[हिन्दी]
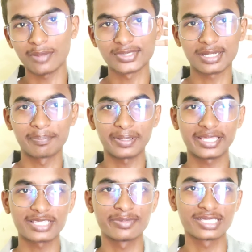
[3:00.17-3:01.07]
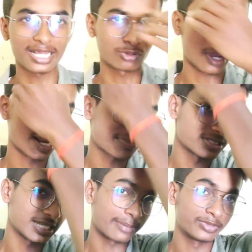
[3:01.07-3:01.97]
तो कम से कम पंद्रह से बीस लाख तो
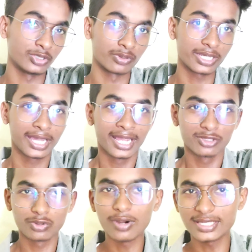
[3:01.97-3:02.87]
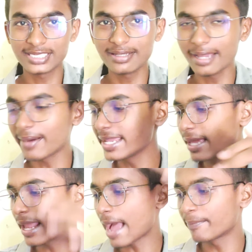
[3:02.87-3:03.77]
आराम से छापती होगी तो अच्छी है भाई
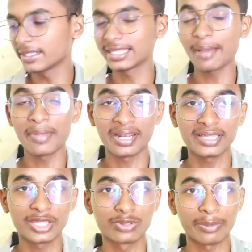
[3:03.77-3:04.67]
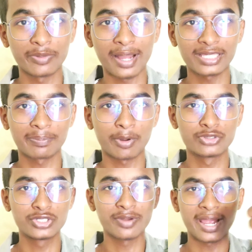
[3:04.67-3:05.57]
यार आप इतना मेहनत की हो तभी वहां तक
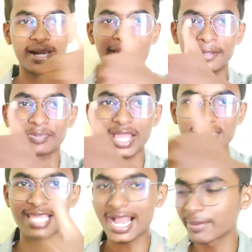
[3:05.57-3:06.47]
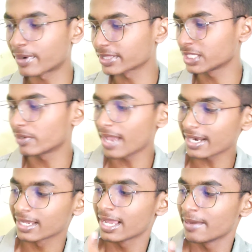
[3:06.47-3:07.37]
पहुंची हो एंड um, ऐसे ही आगे बढ़ते रहो
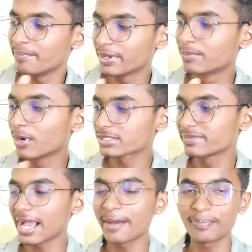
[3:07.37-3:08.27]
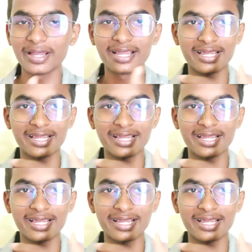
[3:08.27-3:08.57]
यार बिग बॉस में आप